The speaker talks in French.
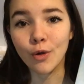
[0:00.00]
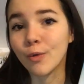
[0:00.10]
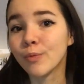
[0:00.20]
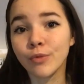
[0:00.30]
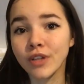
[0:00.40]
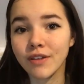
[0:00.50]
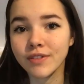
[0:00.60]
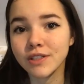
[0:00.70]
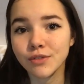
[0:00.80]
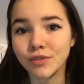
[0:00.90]
Euh, mon
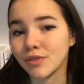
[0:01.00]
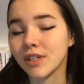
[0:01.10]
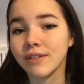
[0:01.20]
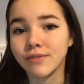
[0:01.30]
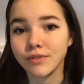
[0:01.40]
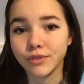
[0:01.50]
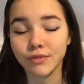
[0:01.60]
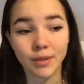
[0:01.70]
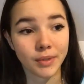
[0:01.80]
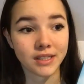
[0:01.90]
avis sur ce livre
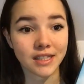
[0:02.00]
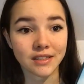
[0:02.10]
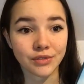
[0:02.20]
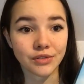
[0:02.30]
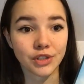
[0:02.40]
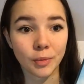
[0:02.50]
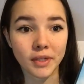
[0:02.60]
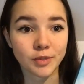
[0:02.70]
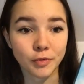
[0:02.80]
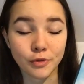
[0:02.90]
ne va pas être une
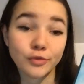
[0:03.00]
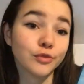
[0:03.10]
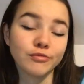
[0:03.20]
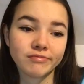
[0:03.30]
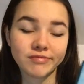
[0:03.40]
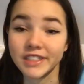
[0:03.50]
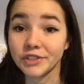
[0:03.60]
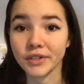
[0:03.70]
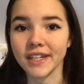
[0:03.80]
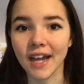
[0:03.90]
surprise pour vous.
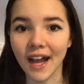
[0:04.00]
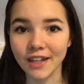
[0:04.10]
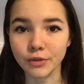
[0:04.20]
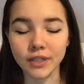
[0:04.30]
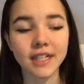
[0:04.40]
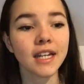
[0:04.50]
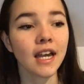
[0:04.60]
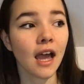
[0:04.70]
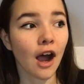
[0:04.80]
Je l'ai adoré.